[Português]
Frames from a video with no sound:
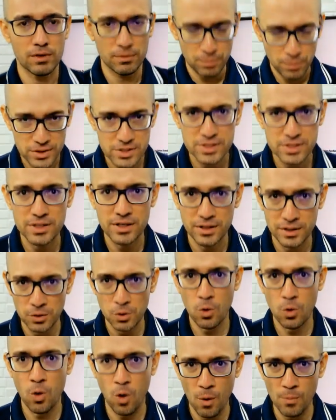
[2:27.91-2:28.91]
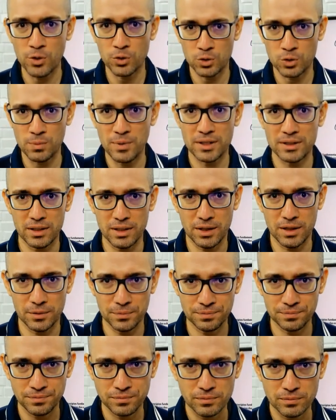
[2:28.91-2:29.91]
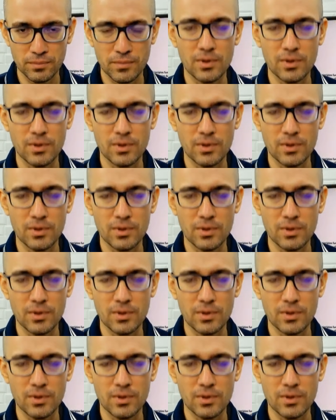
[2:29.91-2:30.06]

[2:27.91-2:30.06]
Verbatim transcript: Pode ser que eu cobre outro material.